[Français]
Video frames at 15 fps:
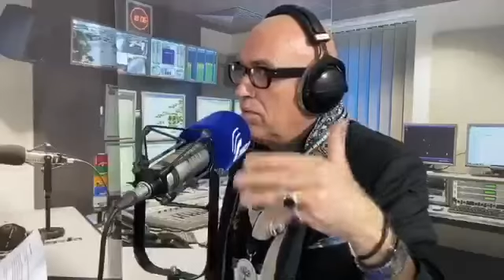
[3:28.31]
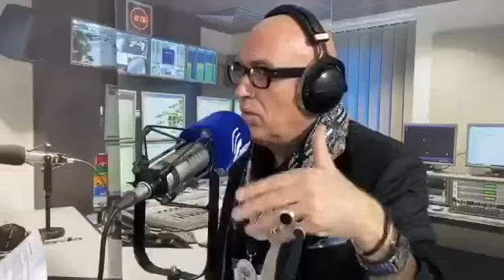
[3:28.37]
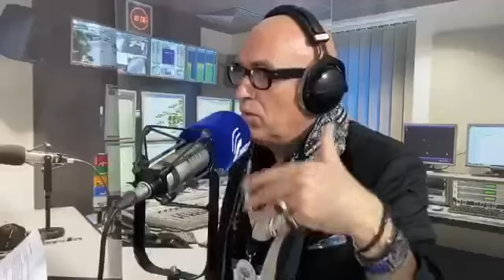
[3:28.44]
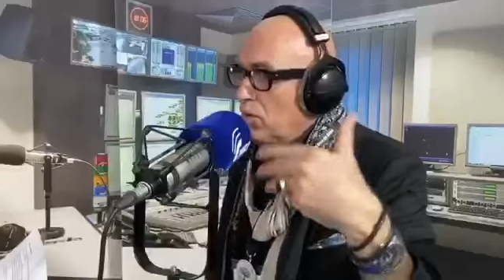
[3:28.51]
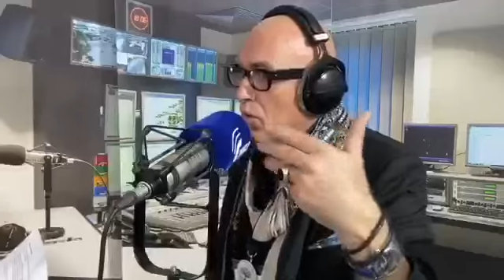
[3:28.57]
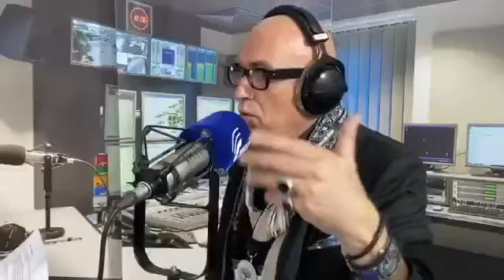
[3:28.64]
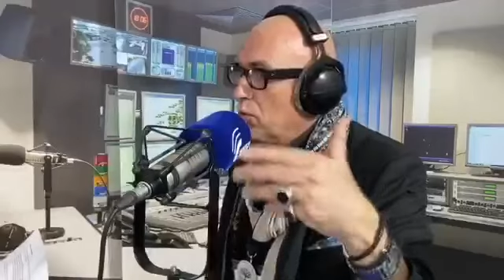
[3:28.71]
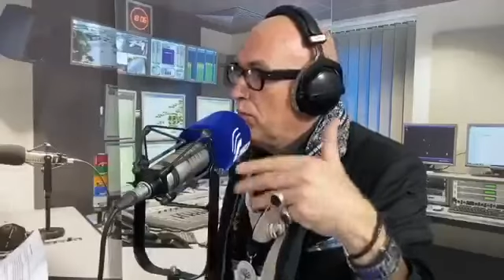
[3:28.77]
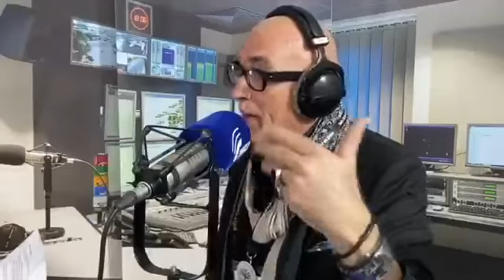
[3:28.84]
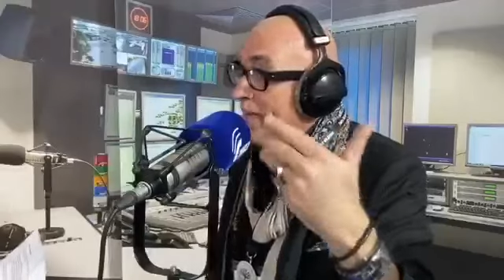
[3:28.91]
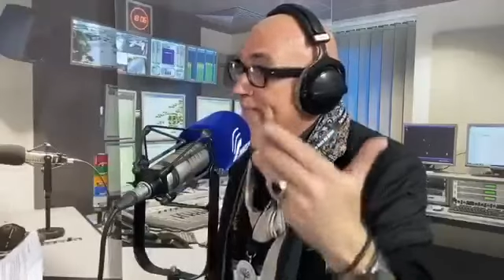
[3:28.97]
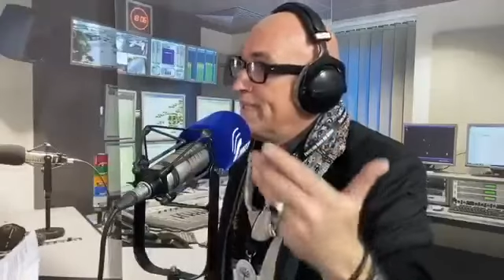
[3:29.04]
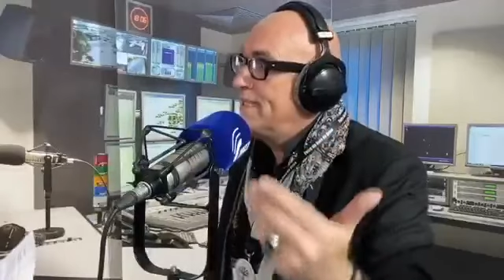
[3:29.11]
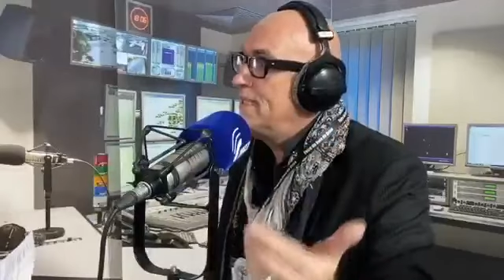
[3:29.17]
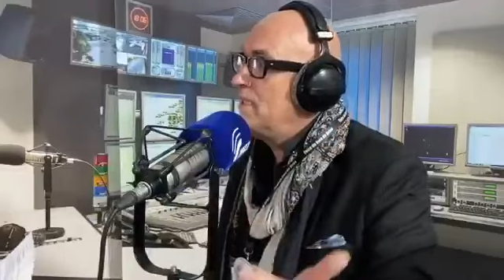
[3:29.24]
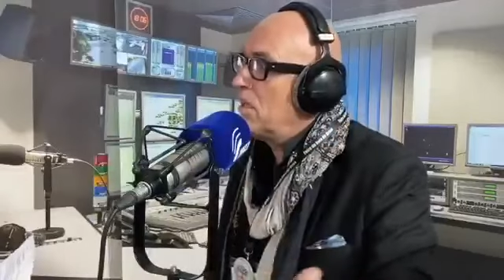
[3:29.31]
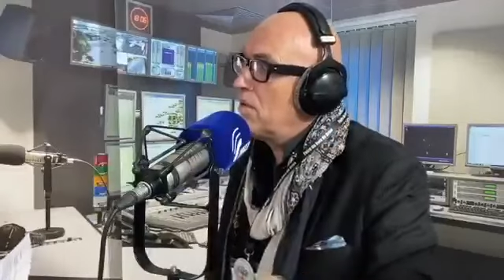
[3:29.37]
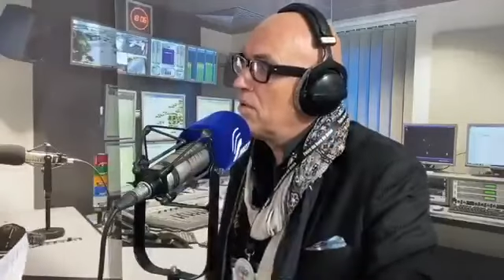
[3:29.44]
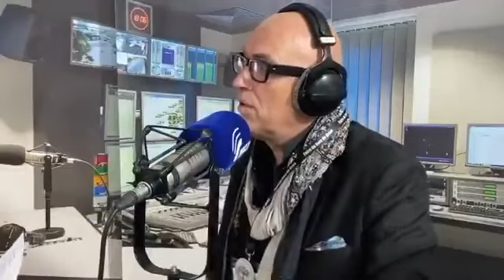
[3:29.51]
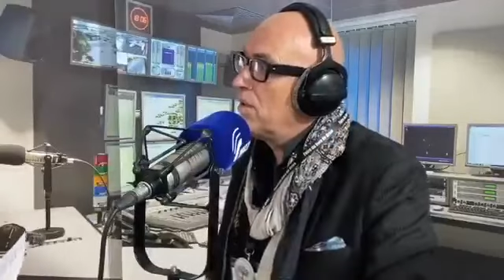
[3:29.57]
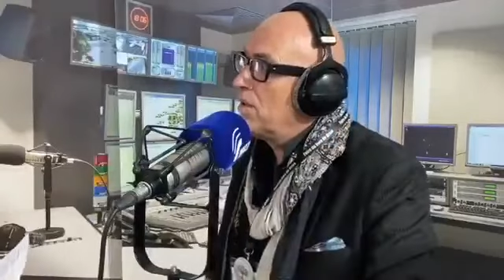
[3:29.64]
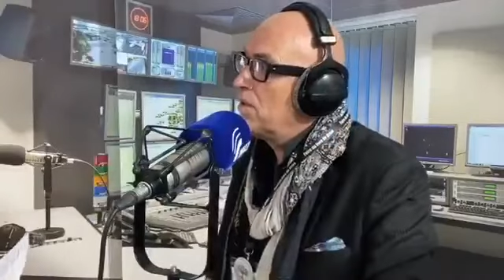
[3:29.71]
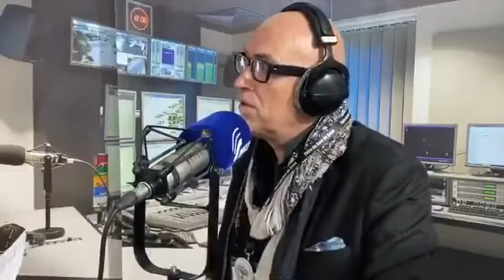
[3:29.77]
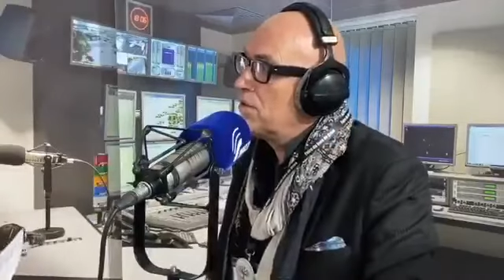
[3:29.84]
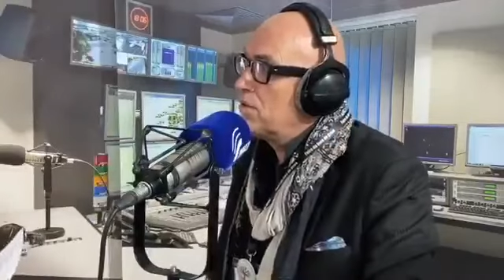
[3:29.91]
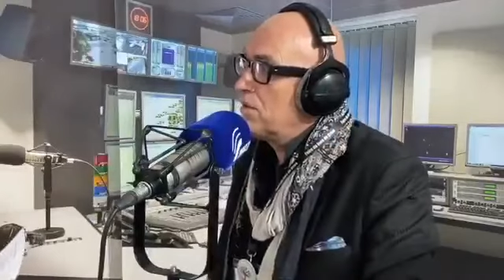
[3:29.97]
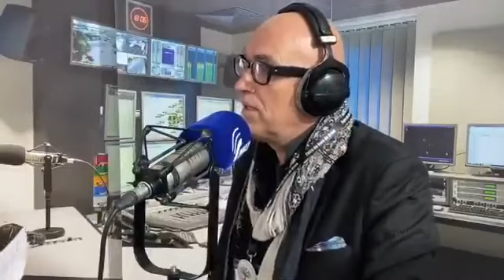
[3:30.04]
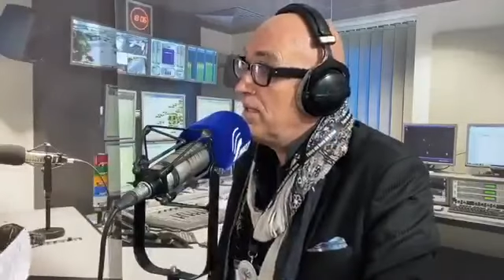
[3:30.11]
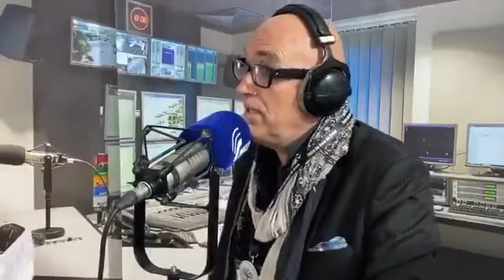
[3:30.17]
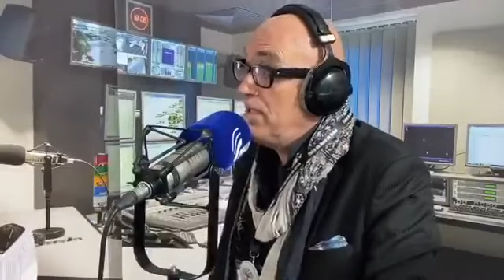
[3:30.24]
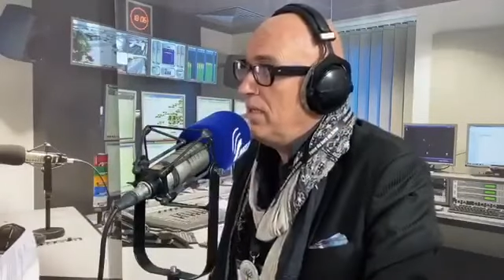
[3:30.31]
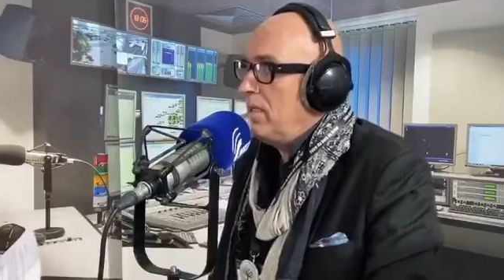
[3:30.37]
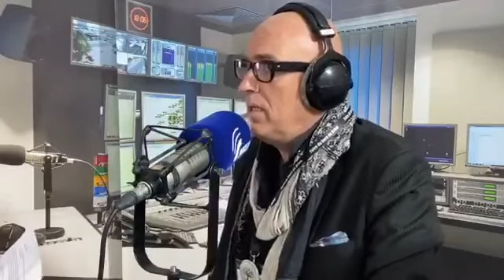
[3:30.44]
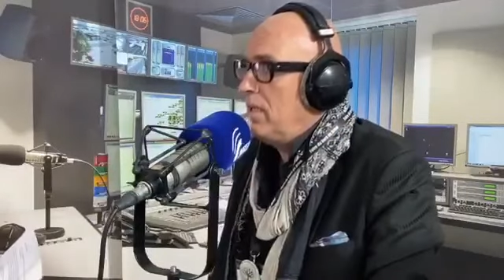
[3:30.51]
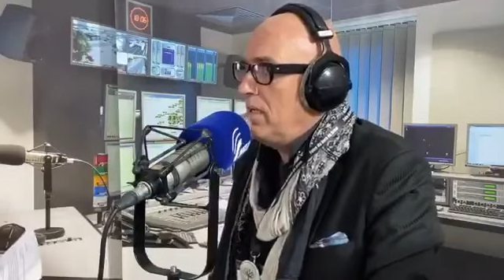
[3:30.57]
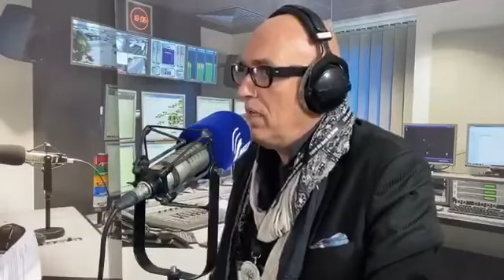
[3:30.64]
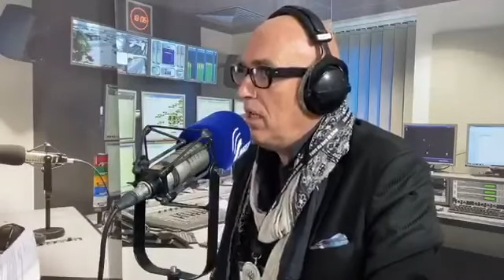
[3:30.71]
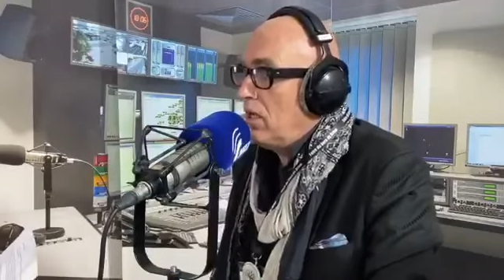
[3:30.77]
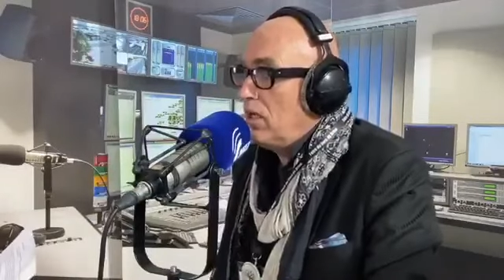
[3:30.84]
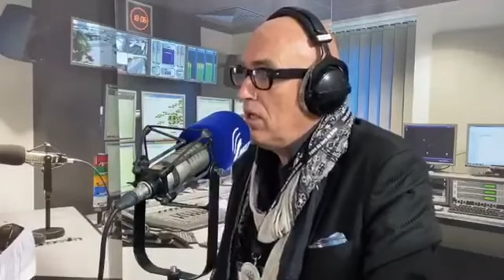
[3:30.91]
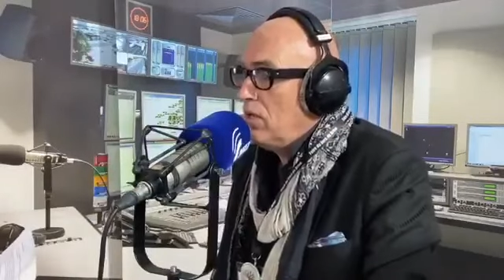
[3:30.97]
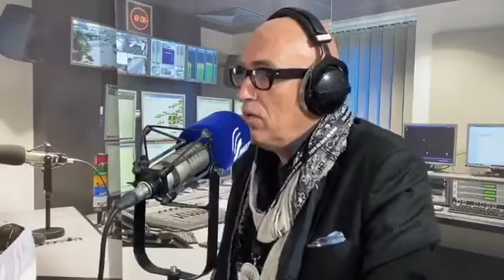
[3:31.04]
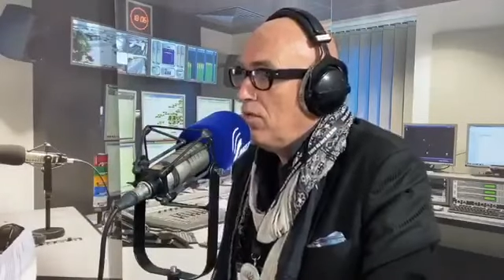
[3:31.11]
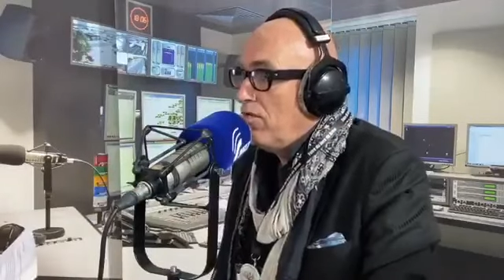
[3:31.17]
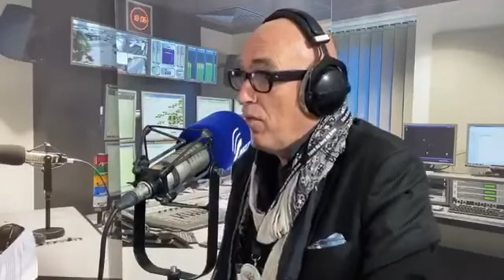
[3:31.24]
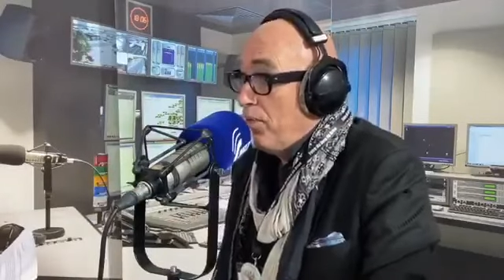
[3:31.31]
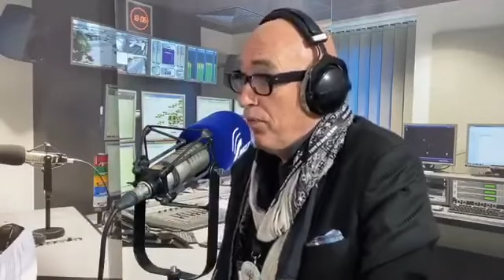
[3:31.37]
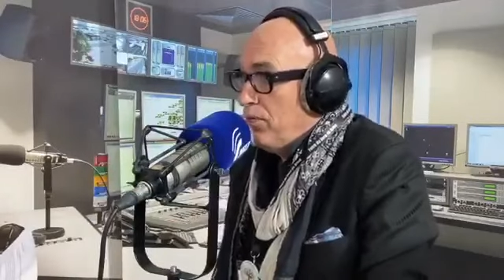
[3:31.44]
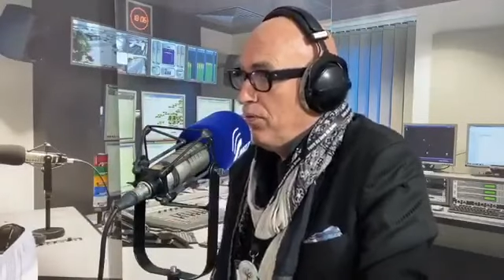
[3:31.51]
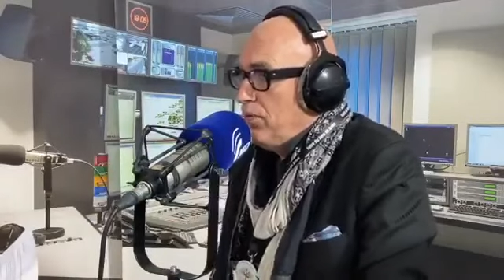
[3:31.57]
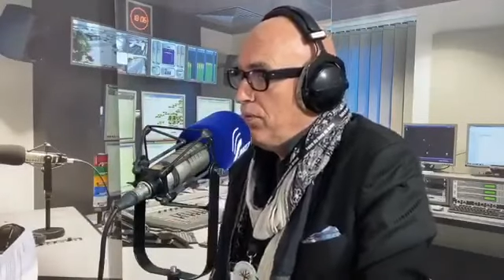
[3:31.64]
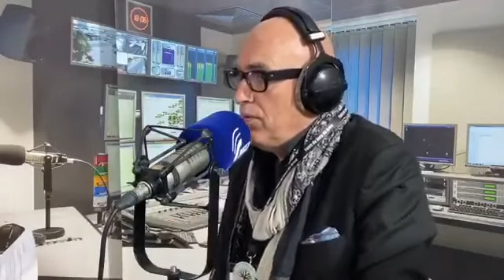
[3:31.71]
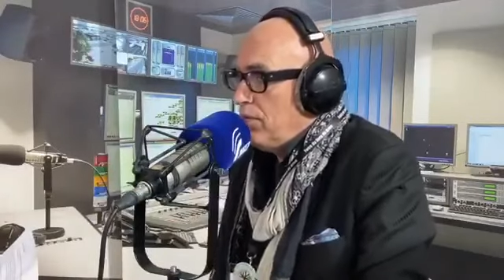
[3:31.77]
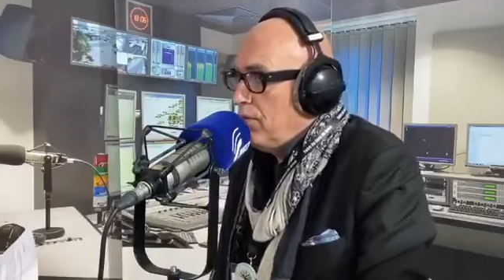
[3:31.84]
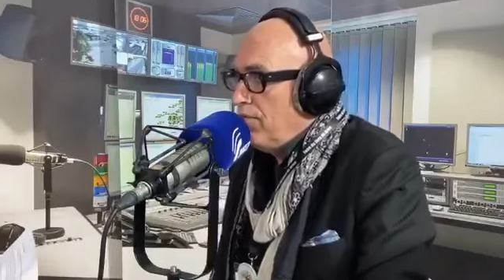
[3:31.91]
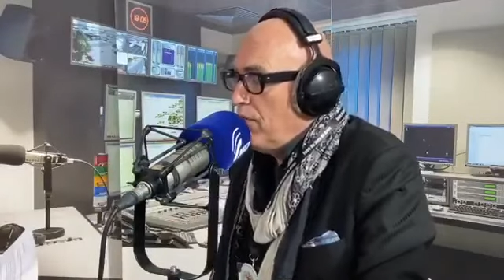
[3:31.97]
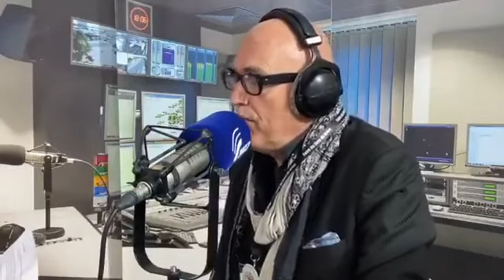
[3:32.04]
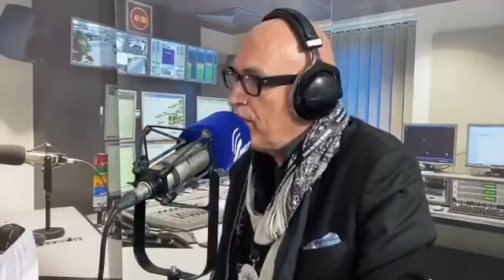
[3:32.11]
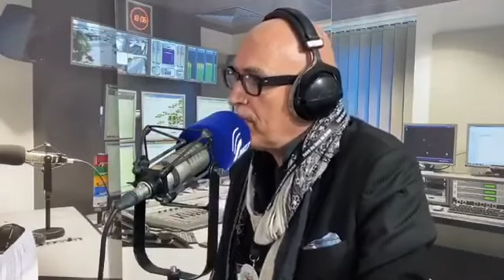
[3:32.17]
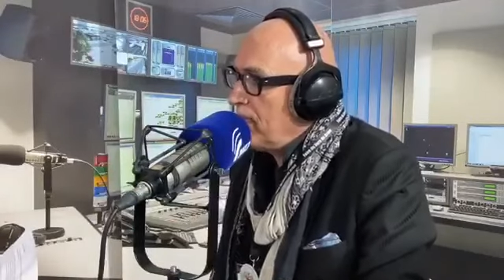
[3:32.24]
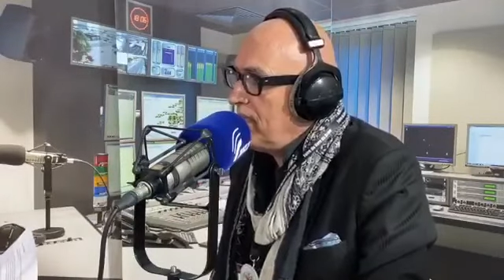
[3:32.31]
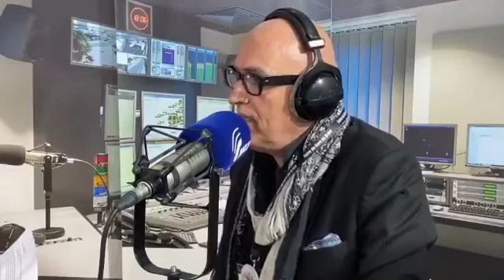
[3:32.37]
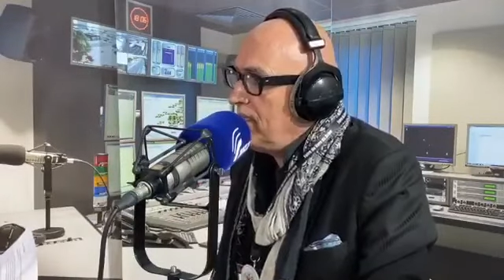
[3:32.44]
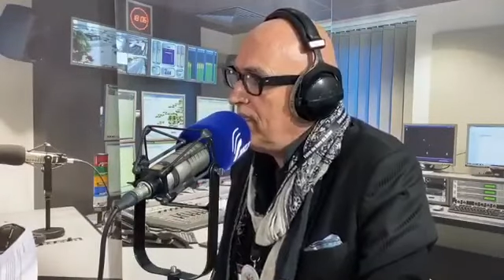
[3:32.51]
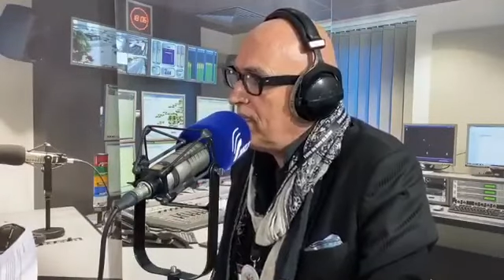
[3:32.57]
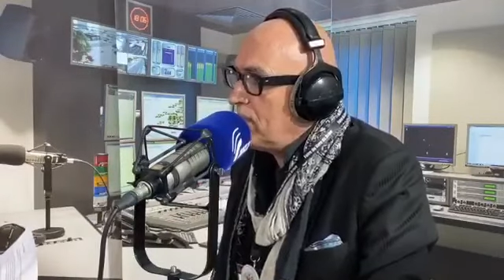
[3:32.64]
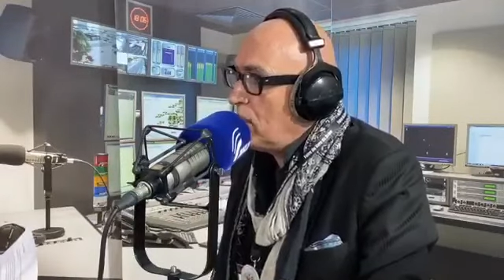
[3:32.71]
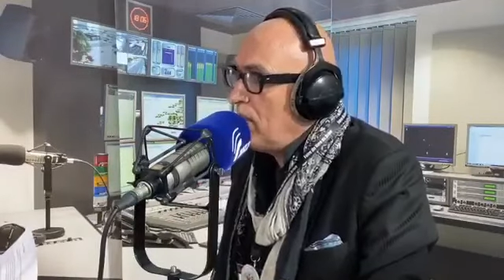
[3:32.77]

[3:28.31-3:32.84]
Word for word: dont on nous bassine à longueur de journée et qui, ne, veut plus, ne veut plus rien dire.